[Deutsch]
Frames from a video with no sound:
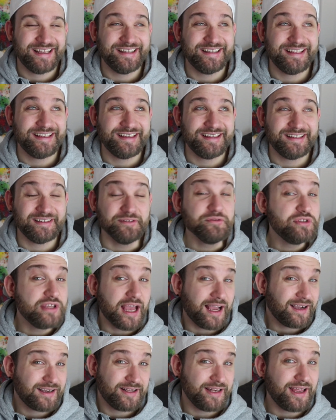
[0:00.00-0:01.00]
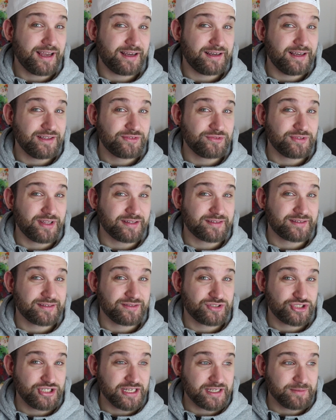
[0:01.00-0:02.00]
Äh, ja klar, also
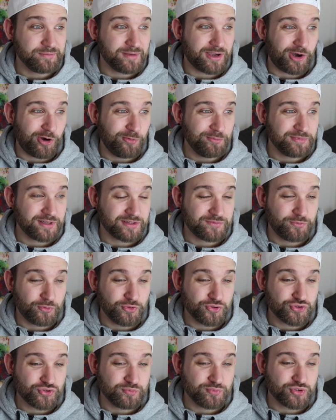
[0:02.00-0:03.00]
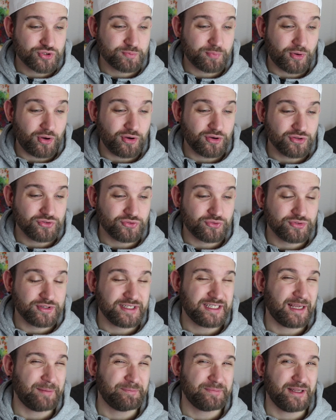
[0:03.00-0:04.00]
das steht im Raum, das wurde schon besprochen und
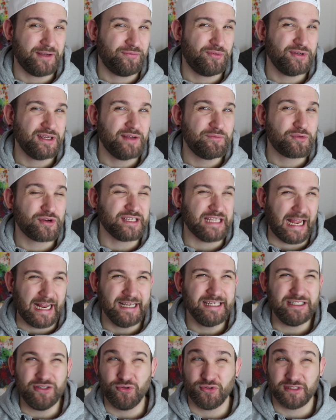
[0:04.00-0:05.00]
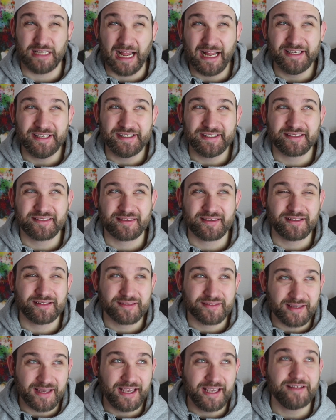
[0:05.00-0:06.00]
ich habe davon ja wirklich eigentlich noch gar nichts
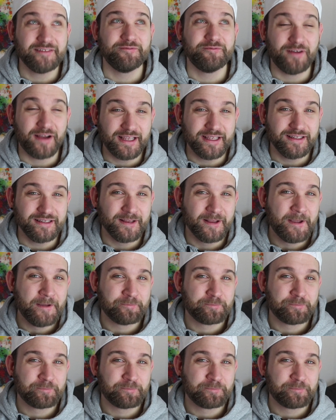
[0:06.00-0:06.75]
gezeigt, weil